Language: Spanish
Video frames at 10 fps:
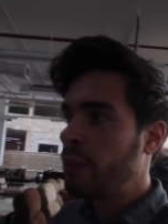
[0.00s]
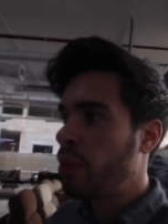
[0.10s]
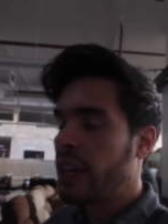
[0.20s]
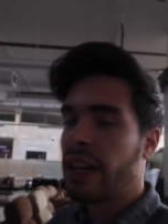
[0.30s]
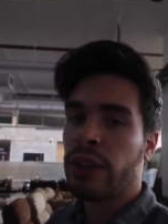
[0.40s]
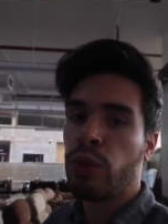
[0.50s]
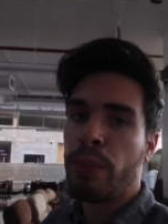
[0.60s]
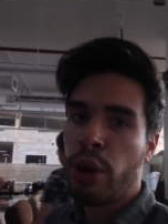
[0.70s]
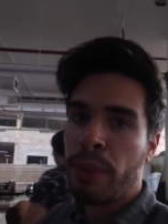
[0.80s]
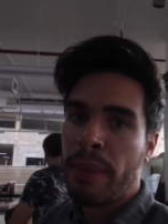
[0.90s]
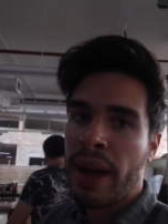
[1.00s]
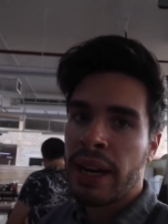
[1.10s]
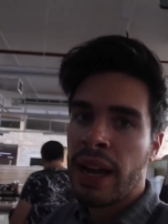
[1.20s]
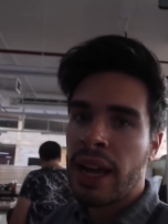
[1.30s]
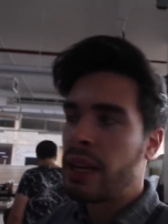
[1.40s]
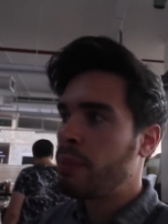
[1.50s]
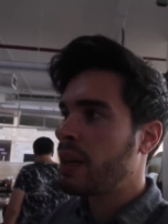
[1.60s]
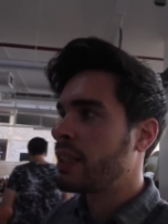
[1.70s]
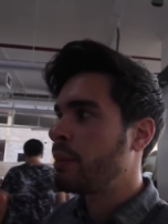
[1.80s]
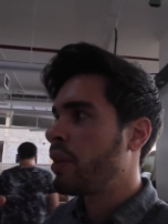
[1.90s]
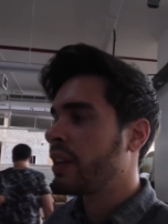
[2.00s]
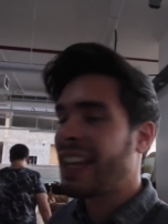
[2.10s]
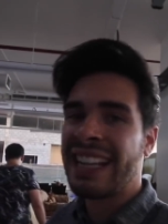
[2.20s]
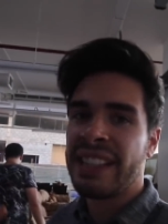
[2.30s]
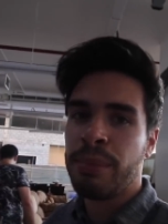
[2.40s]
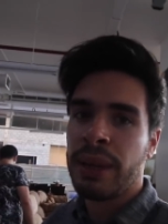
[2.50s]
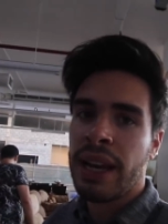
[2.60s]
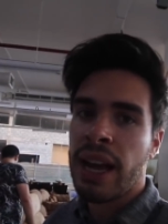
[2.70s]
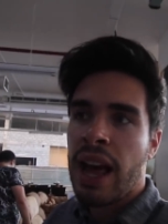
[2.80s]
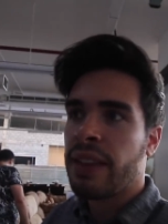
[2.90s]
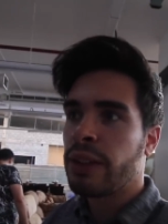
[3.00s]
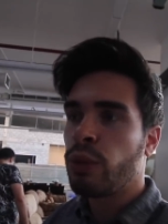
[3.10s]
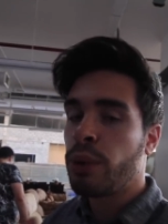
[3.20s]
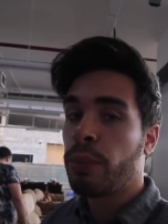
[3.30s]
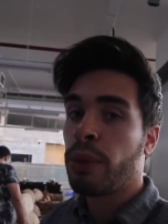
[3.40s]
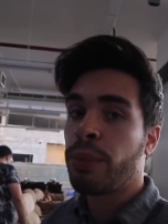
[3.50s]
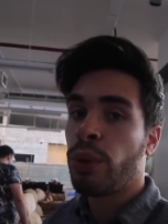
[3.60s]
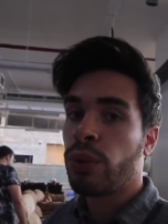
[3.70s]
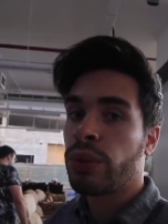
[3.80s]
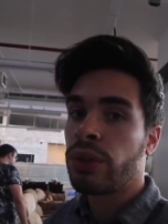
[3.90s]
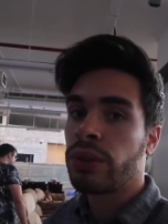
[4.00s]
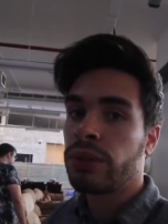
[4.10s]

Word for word: así poder crear tu propia marca y para así poderte inspirar a hacer tu propio producto.